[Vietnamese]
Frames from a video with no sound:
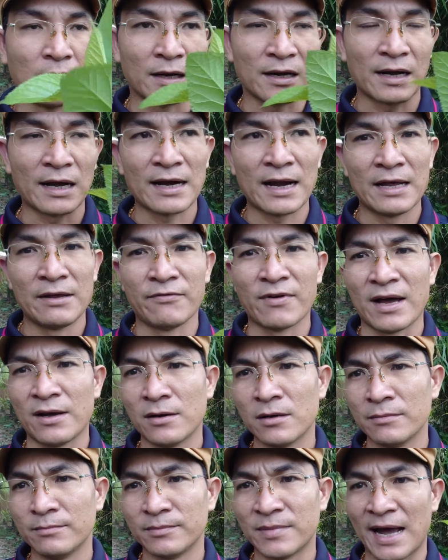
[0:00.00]
ờ, cách đây
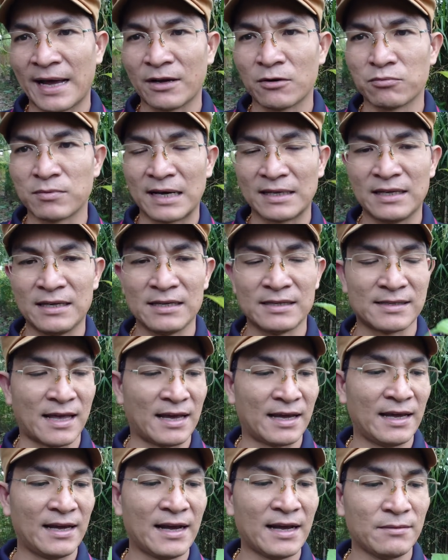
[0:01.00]
vài hôm hải cũng đã chia
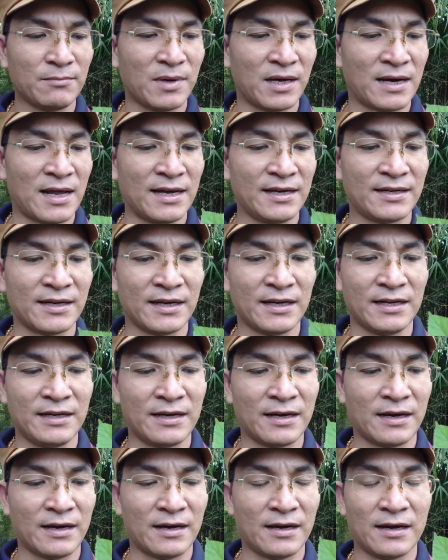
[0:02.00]
sẻ cái cách mà để
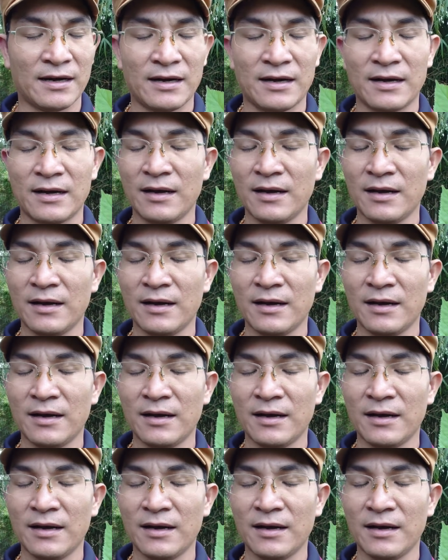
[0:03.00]
trị uh,